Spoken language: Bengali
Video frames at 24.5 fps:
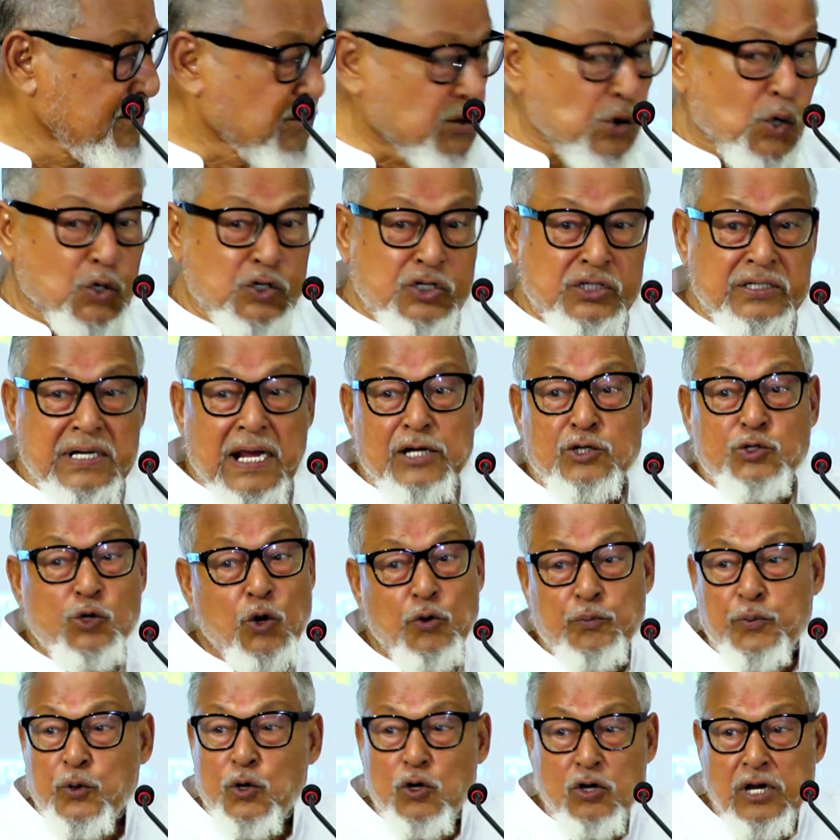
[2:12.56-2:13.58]
দোষ নাই
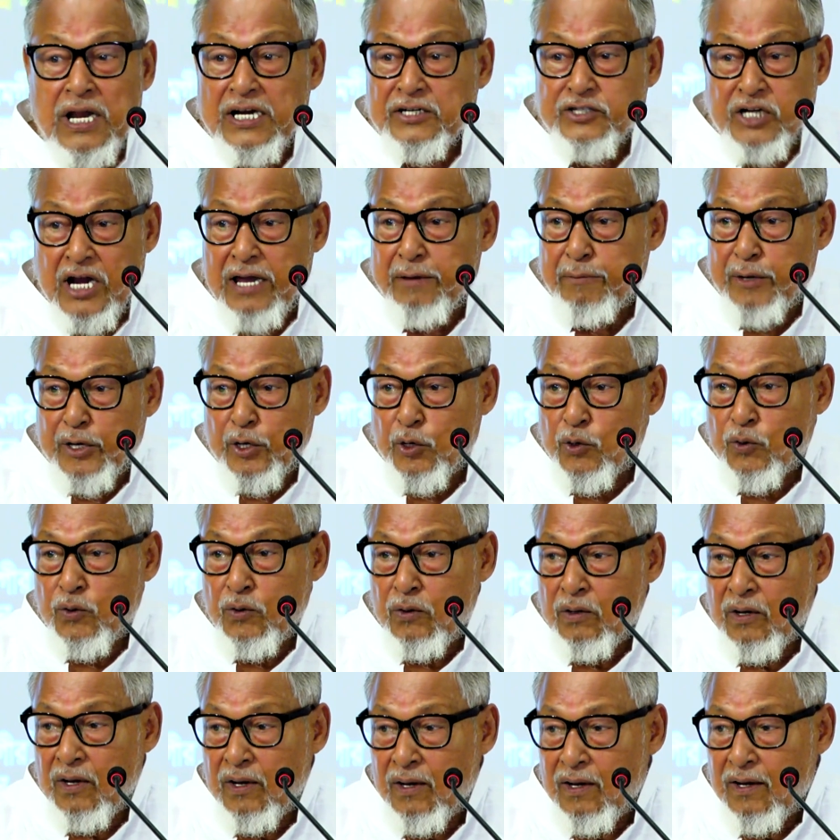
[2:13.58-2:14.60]
শফিউল্লাহ সাহেবেরও
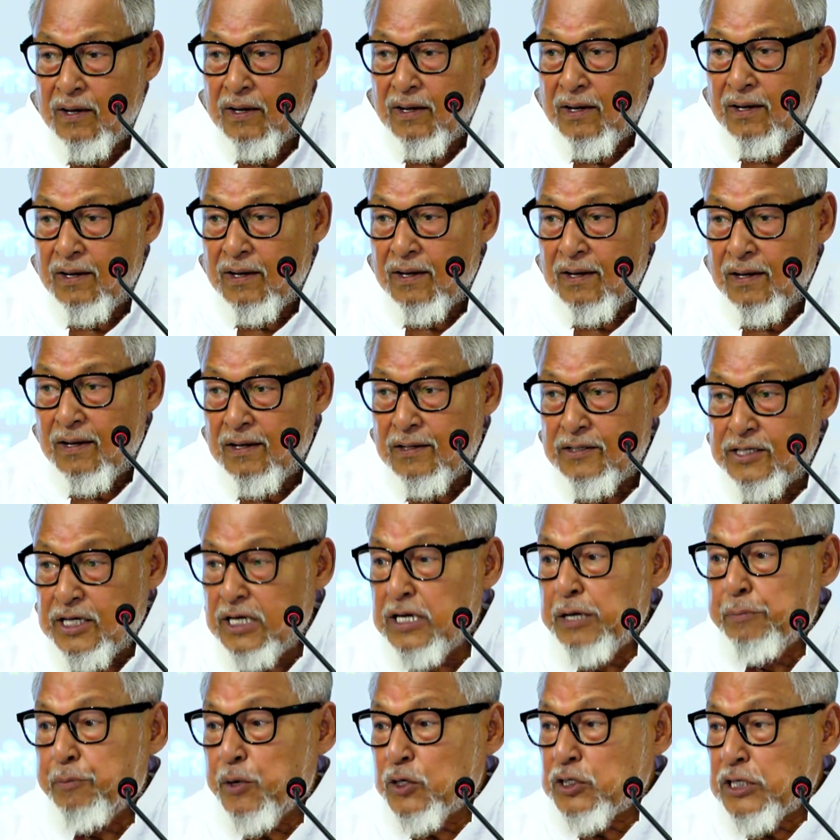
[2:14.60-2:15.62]

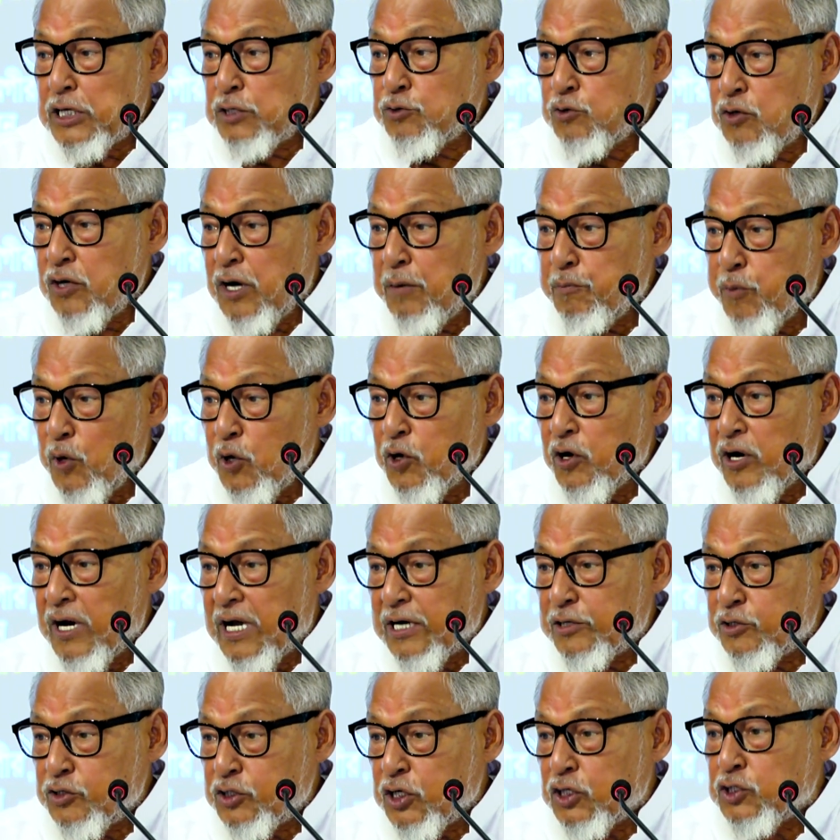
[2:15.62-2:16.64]
যিনি পঁচাত্তরে পনেরো
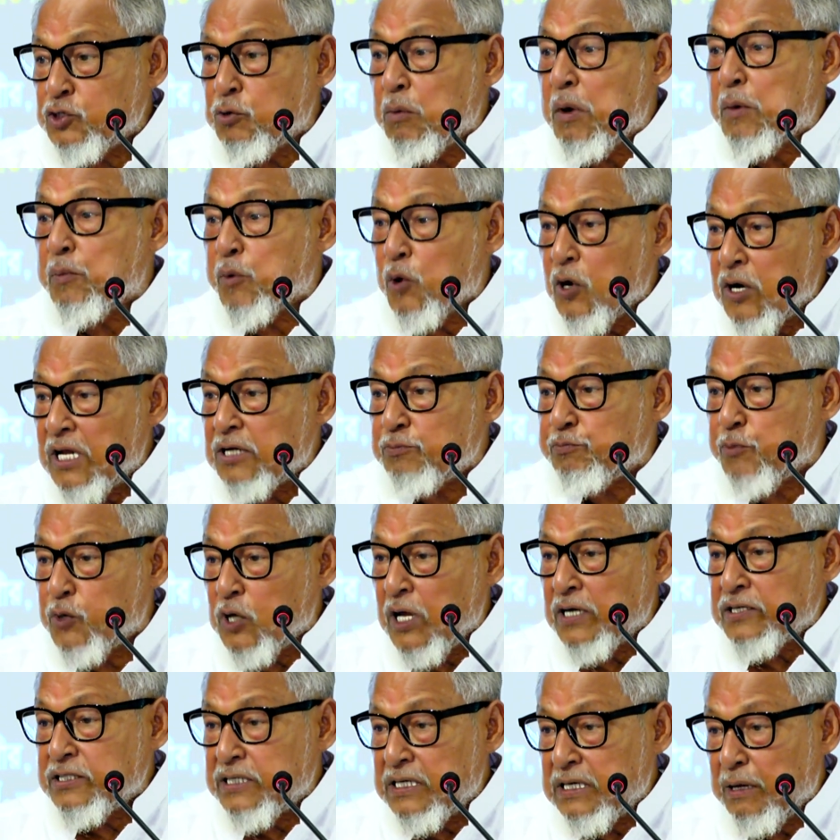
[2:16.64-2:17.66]
আগস্টের সময় প্রণাস
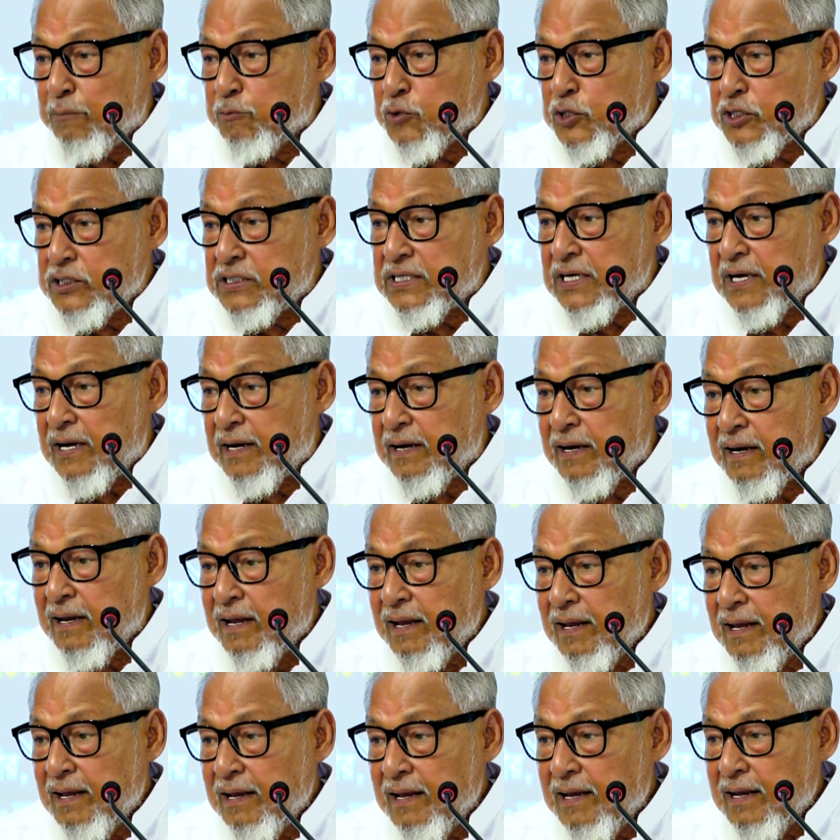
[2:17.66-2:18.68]
প্রধান সেনাপতি ছিলেন
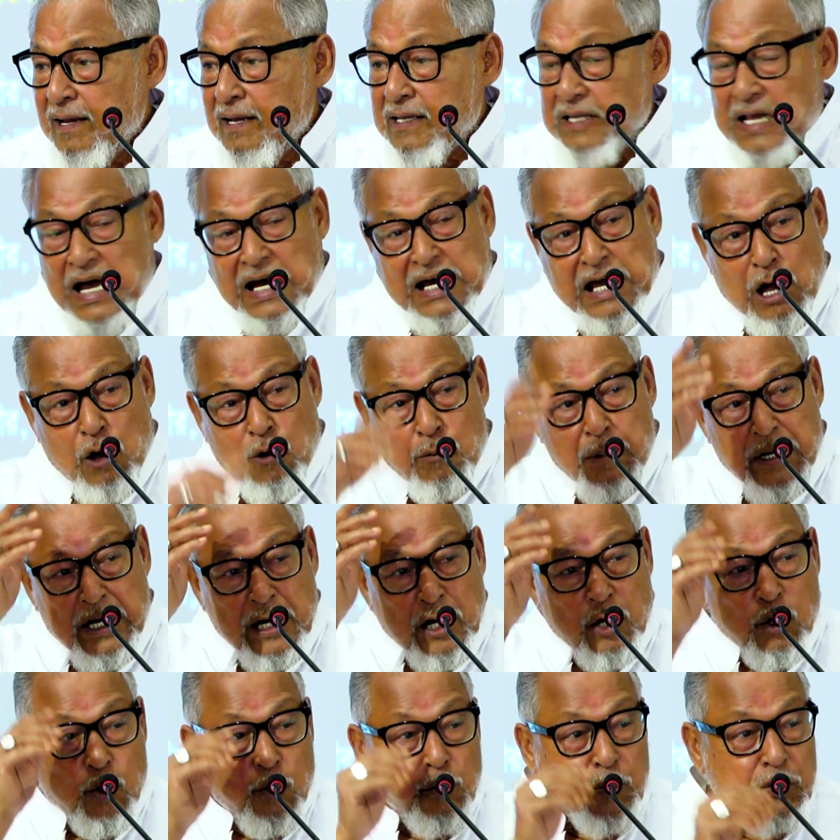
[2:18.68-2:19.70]
তাকে আওয়ামী
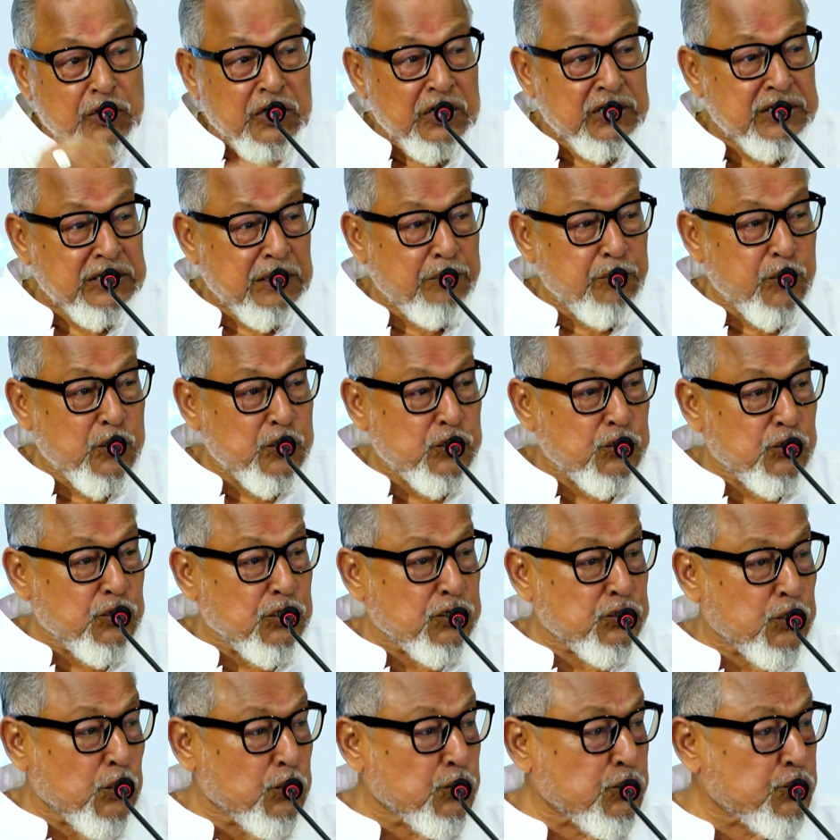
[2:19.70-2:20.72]
লীগের উপদেষ্টা
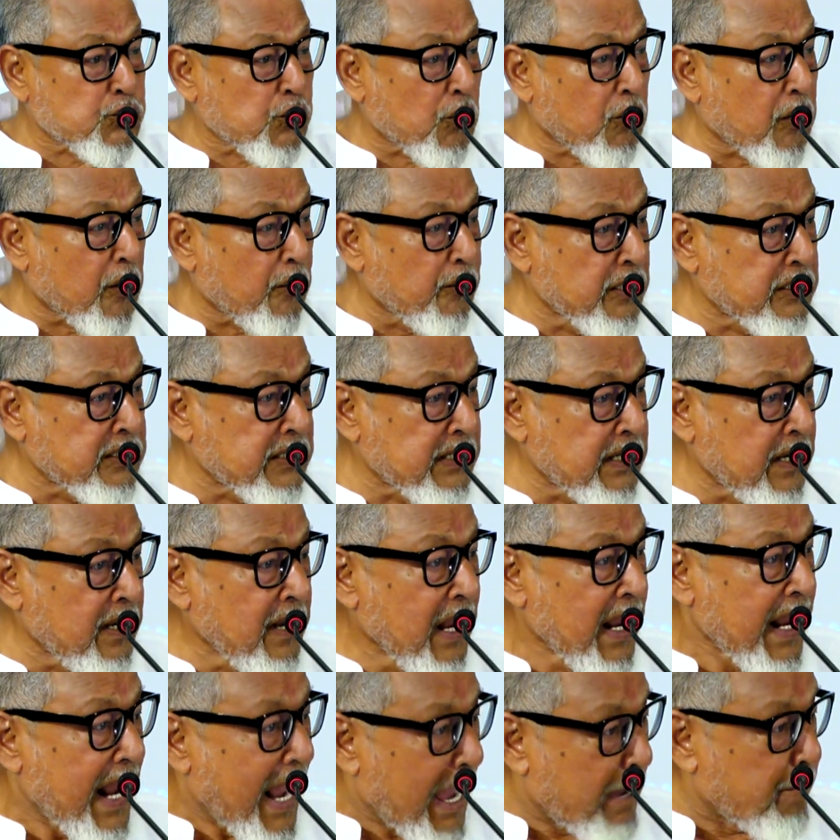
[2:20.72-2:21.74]
পরিষদের সদস্য করা হয়েছে
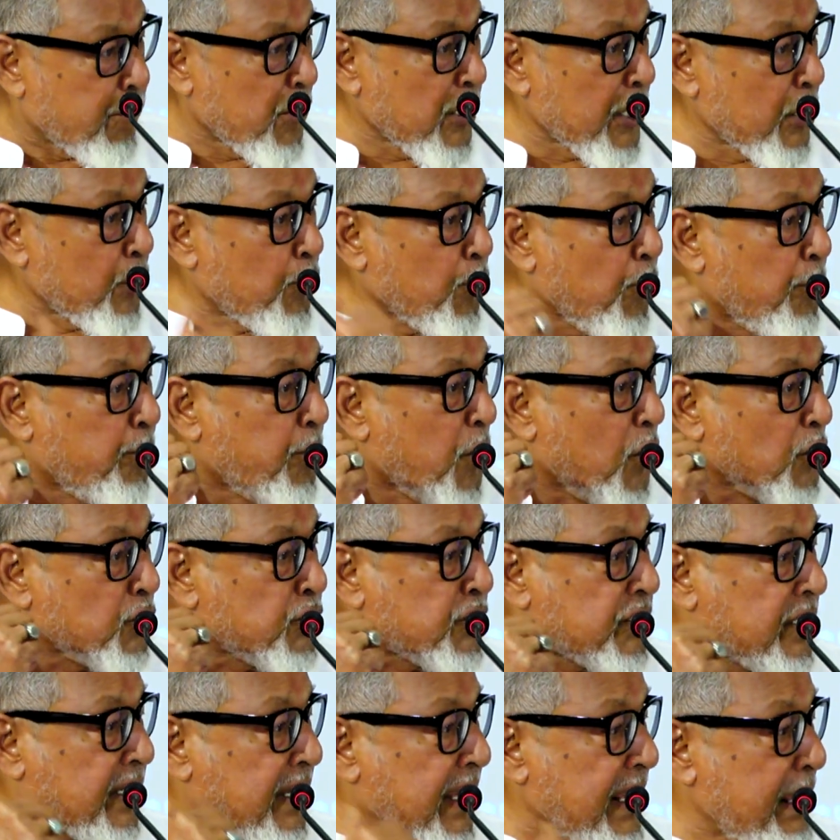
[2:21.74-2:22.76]
এবং এই রূপগঞ্জ
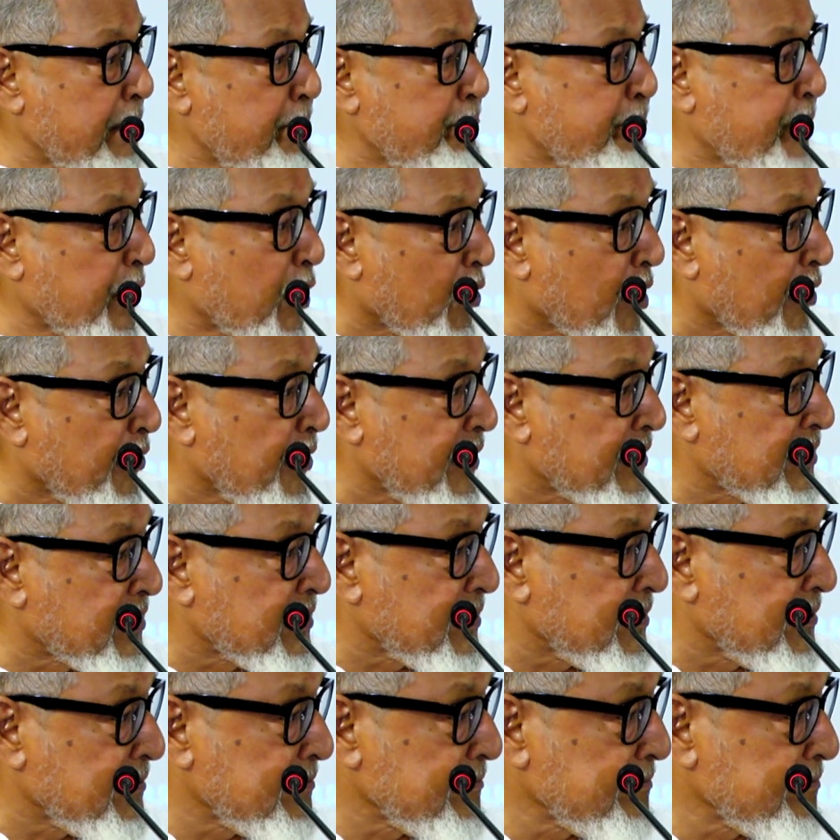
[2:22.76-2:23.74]
থেকে এমপি করা হয়েছে